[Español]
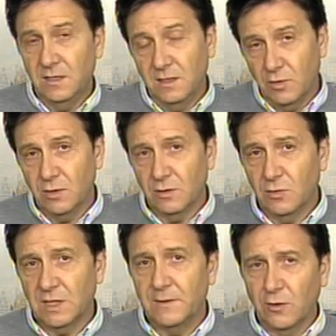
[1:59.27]
y bueno,
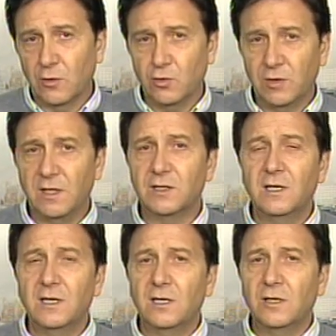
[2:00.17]
como saben todos ustedes,
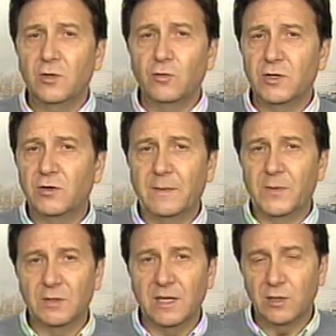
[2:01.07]
no es de una
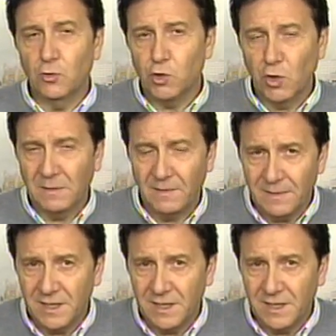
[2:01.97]
persona incluso que viva en